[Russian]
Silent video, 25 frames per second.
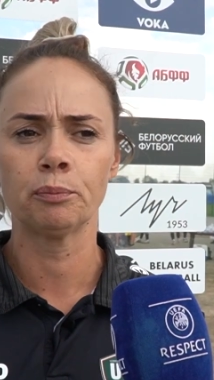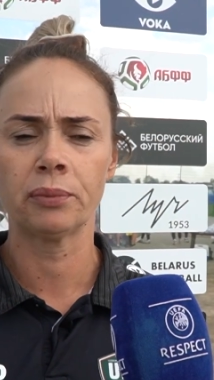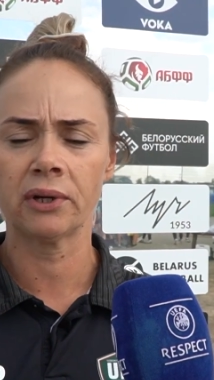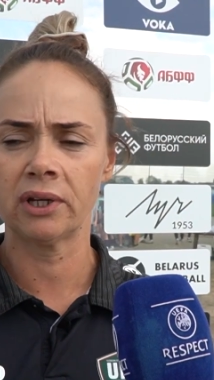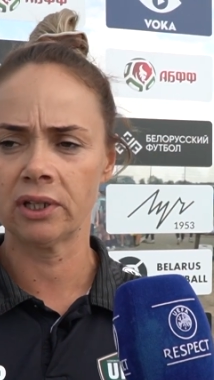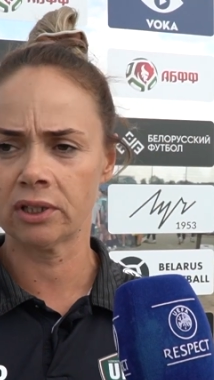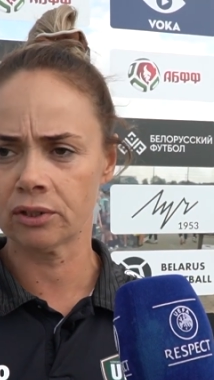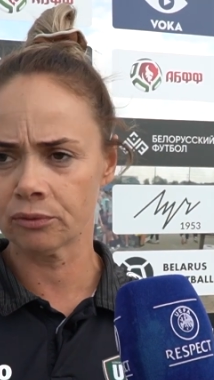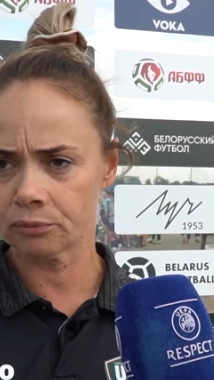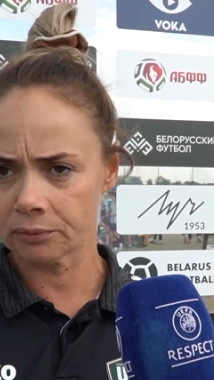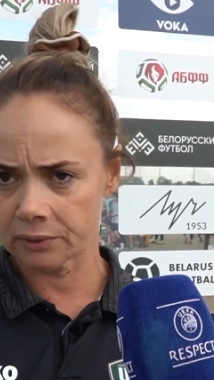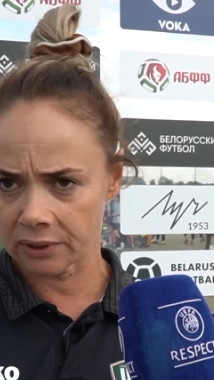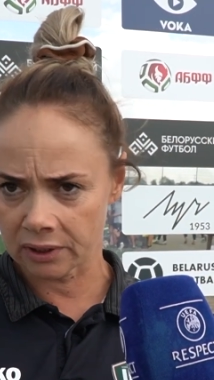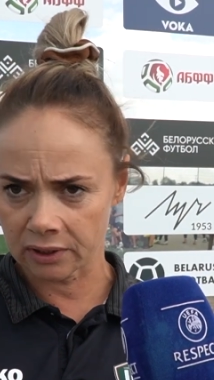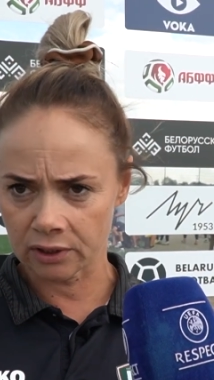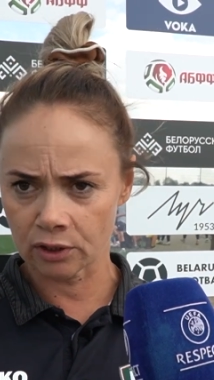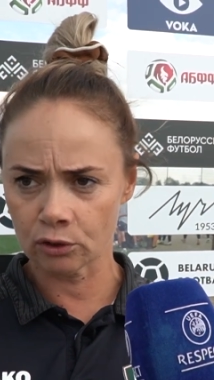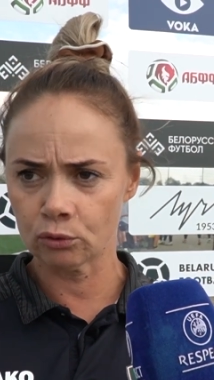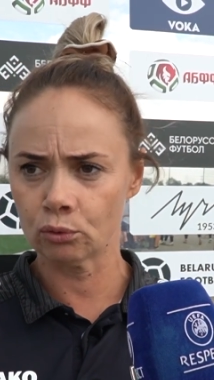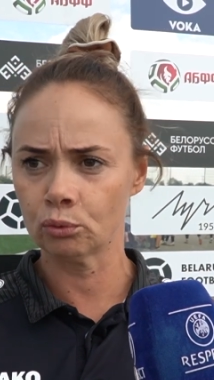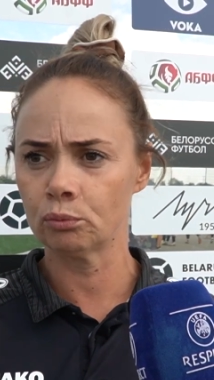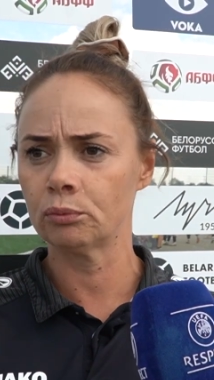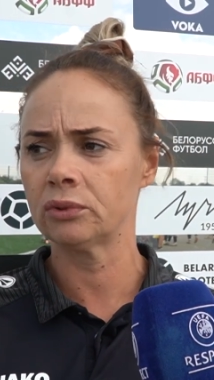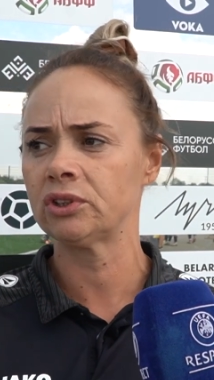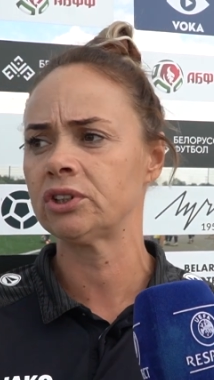поэтому надо
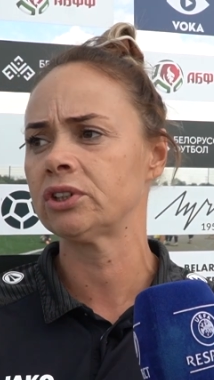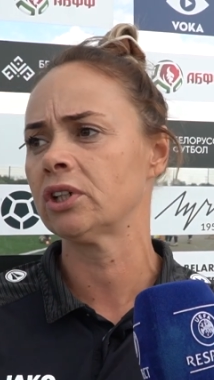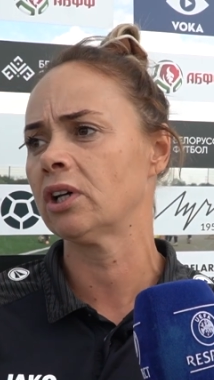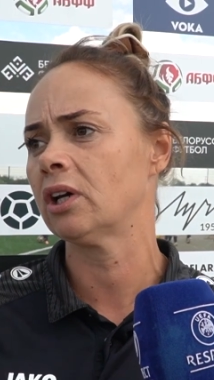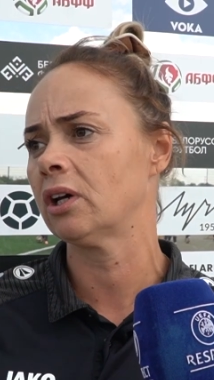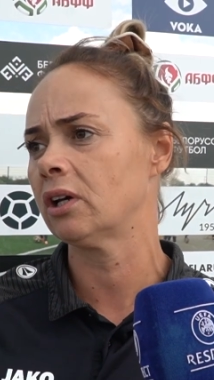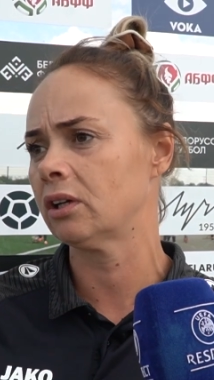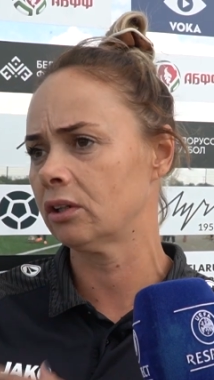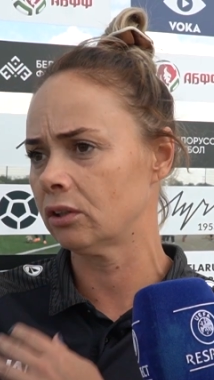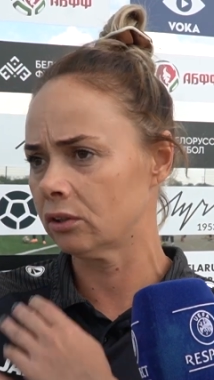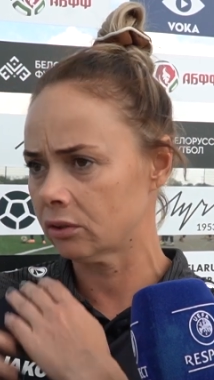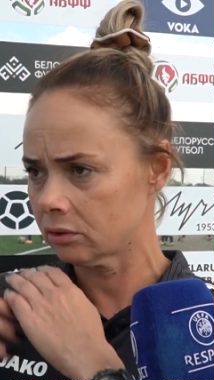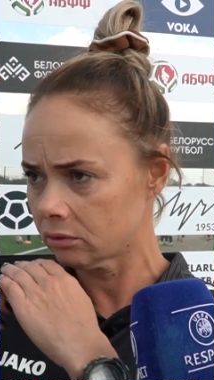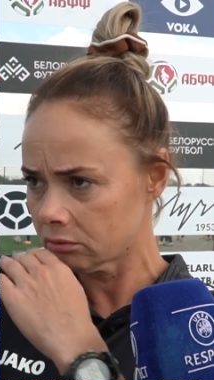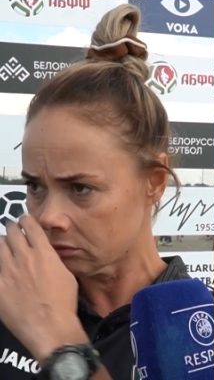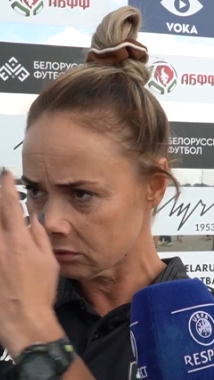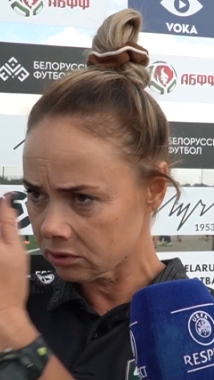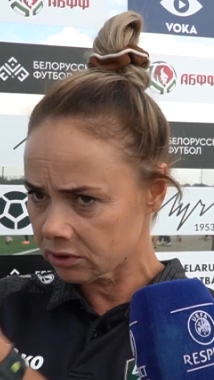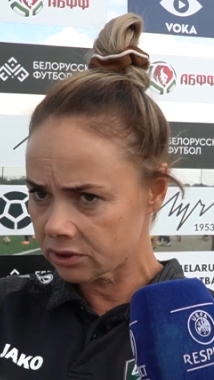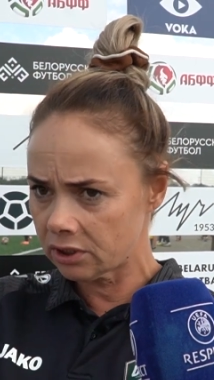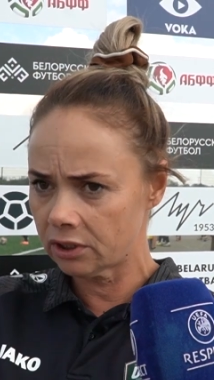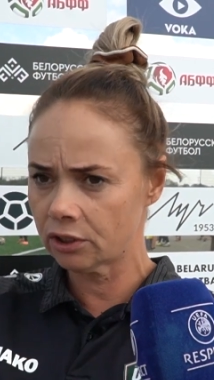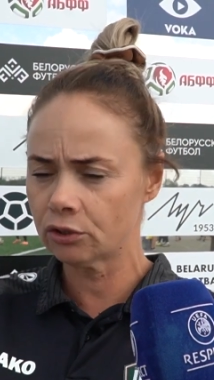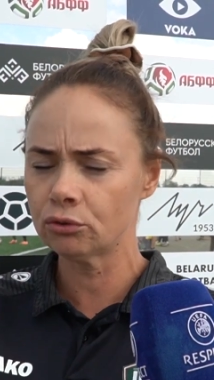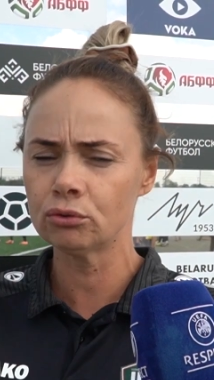думать о
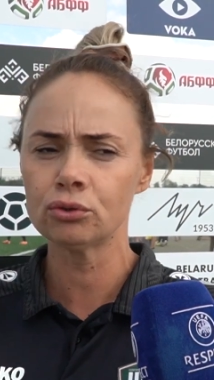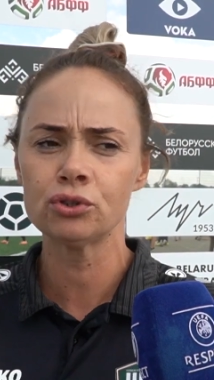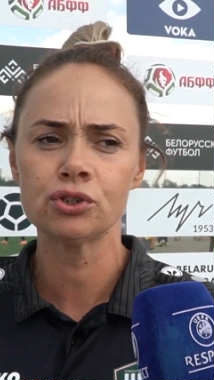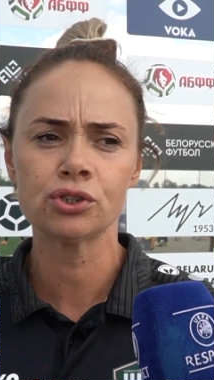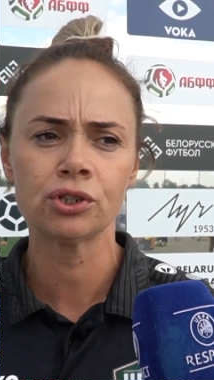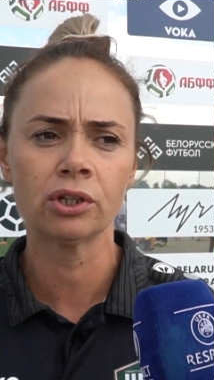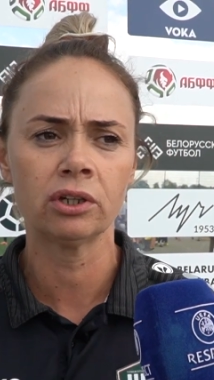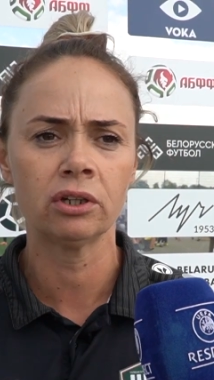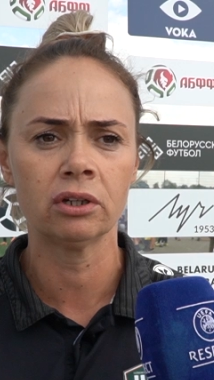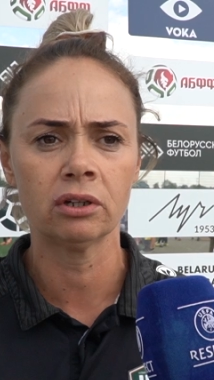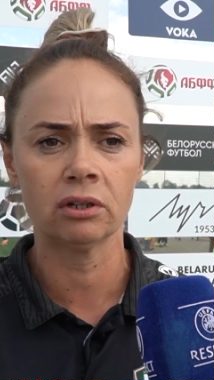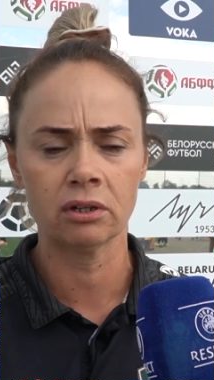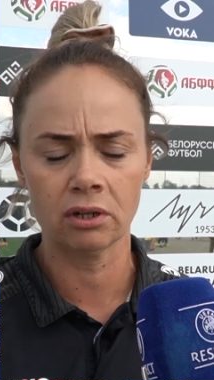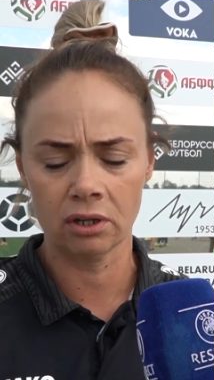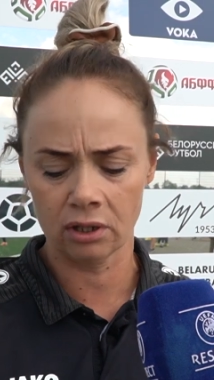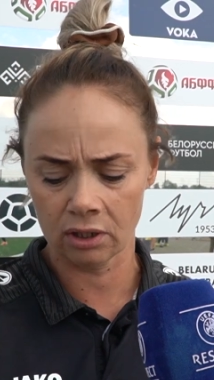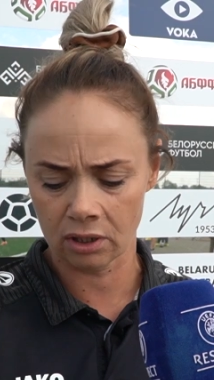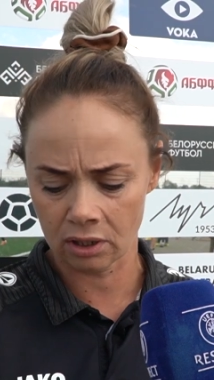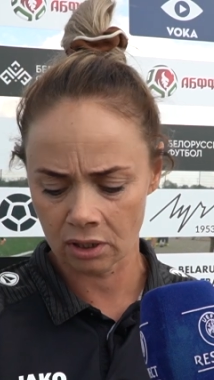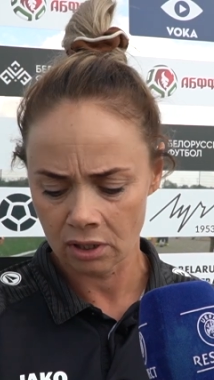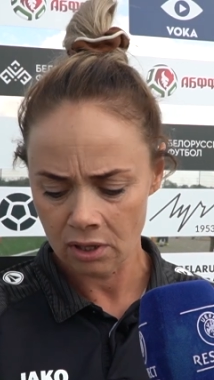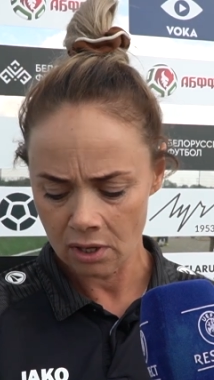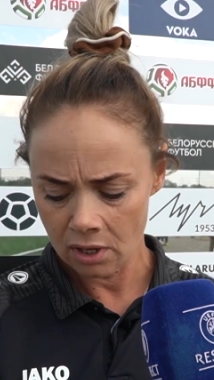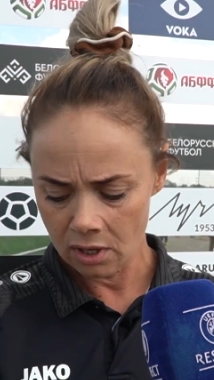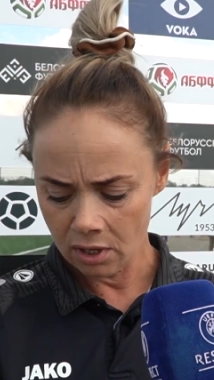следующей
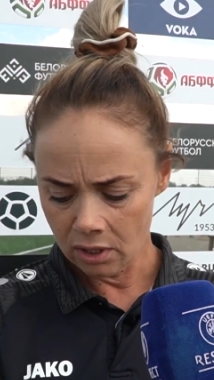игре.